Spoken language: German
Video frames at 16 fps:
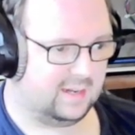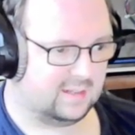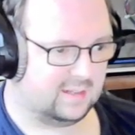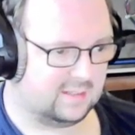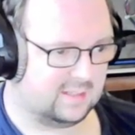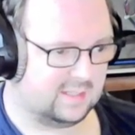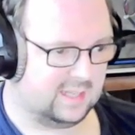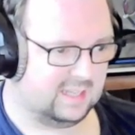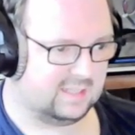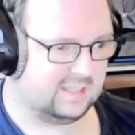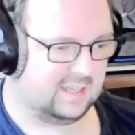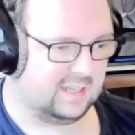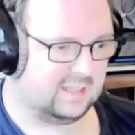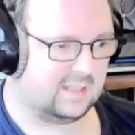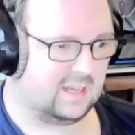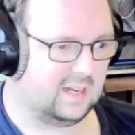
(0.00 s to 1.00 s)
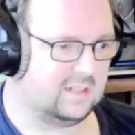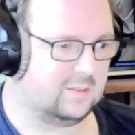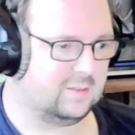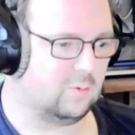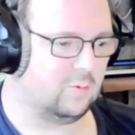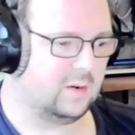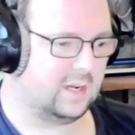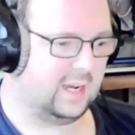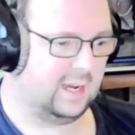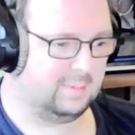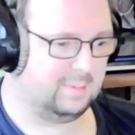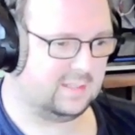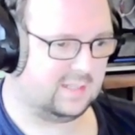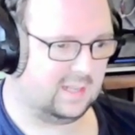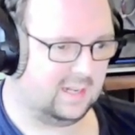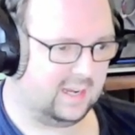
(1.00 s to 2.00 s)
das ist SS, also Cable
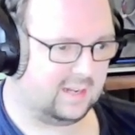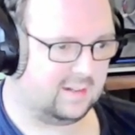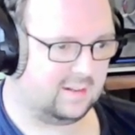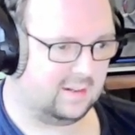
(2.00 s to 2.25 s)
Select